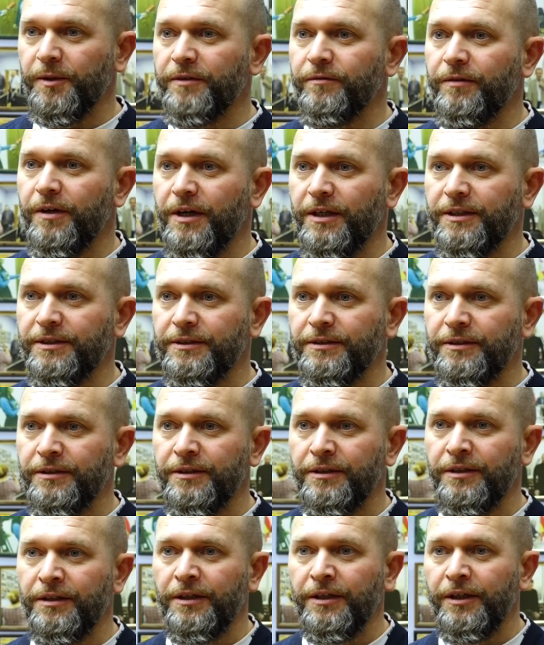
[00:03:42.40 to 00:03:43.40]
первый раз,
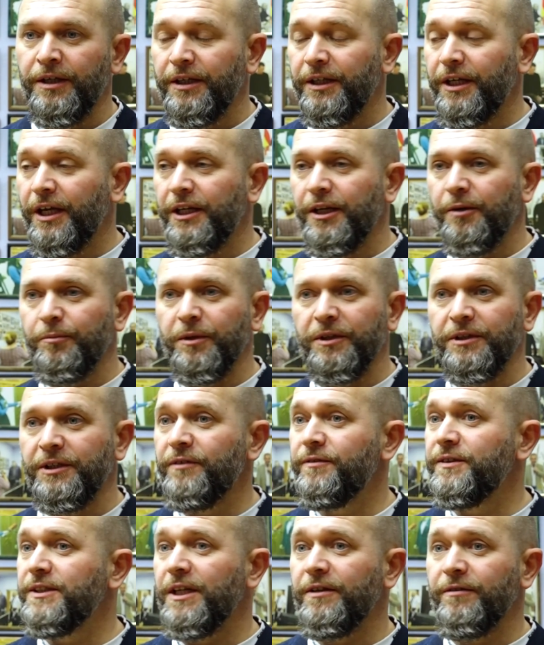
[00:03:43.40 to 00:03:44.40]
я не был
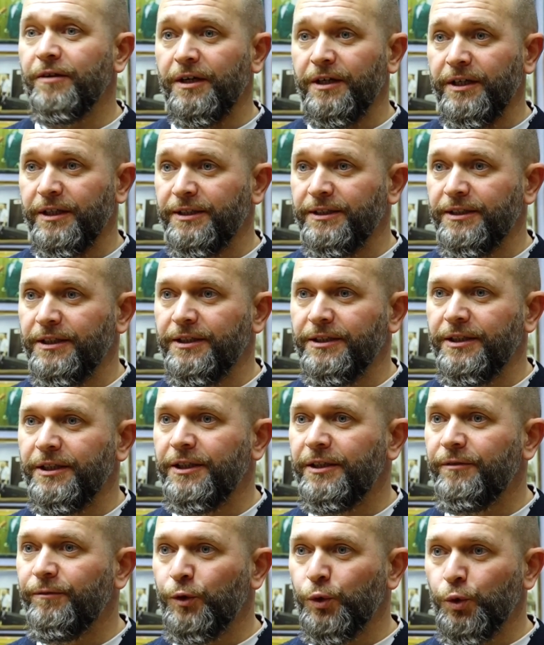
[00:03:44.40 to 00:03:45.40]
ни в Северной Осетии,
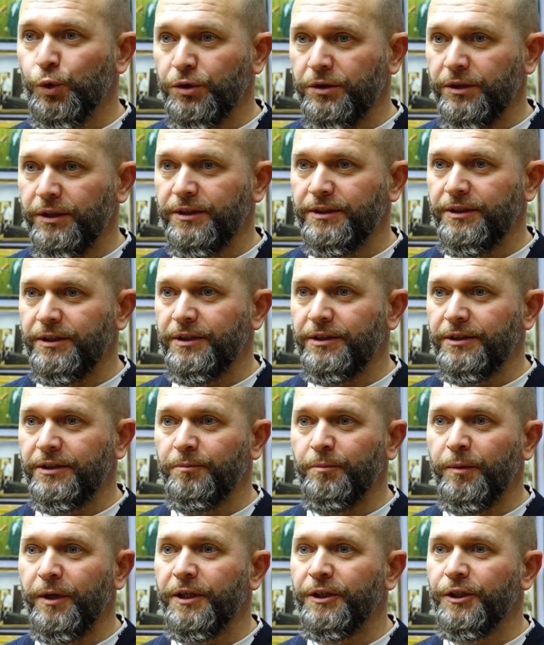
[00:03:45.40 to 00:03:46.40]
ни в Южной
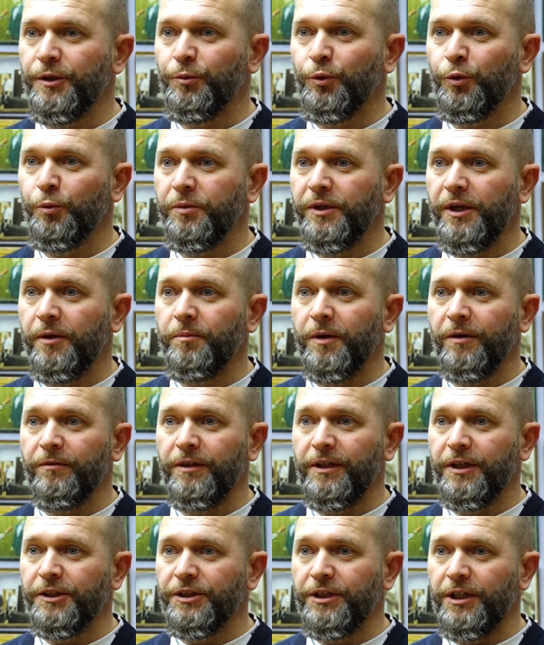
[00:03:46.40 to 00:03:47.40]
Осетии, поэтому у меня
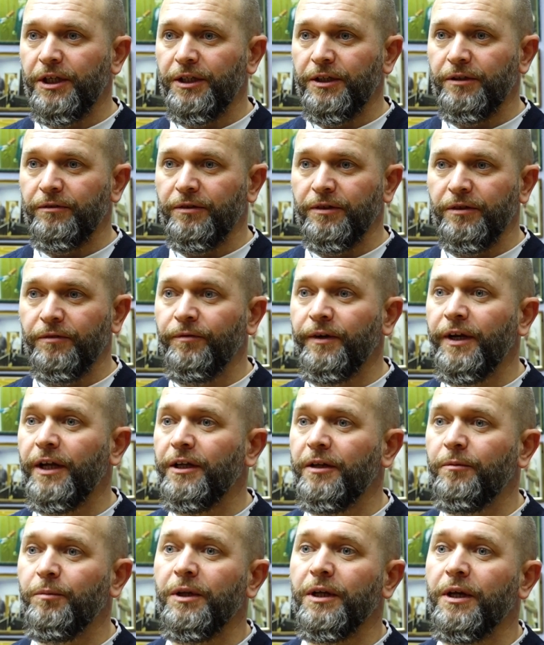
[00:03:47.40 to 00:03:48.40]
первоначального,
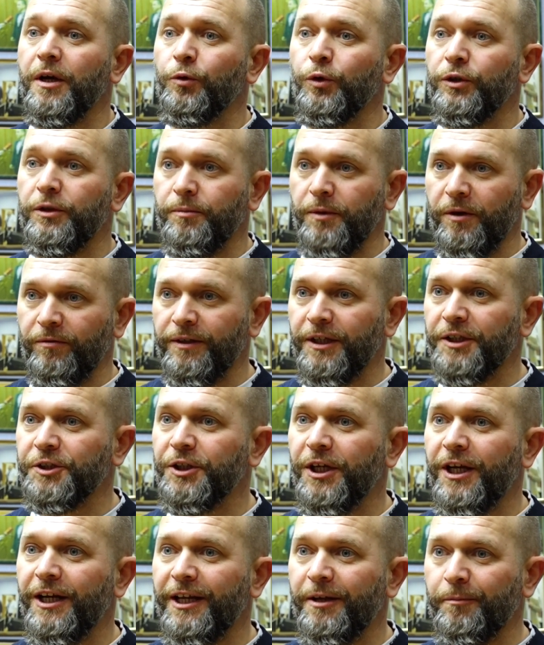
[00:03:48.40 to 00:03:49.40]
вряд ли было какое-то
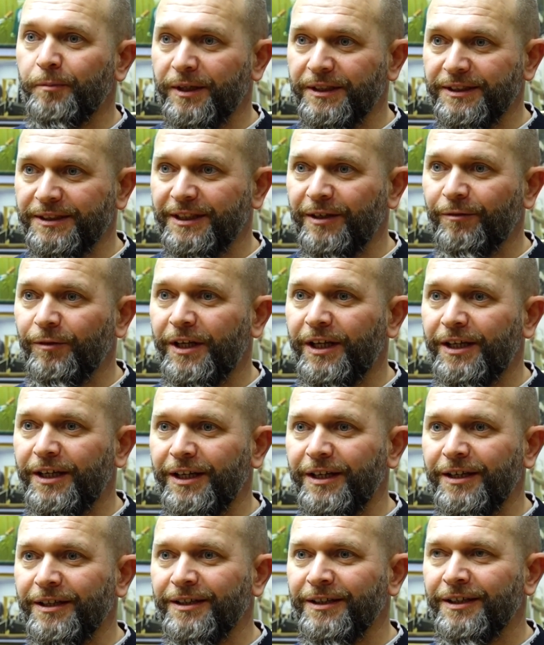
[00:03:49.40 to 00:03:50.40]
первоначальное
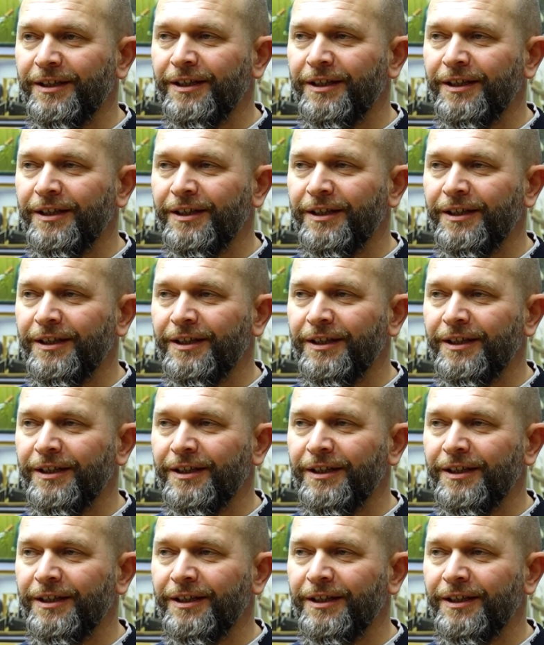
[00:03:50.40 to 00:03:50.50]
представление.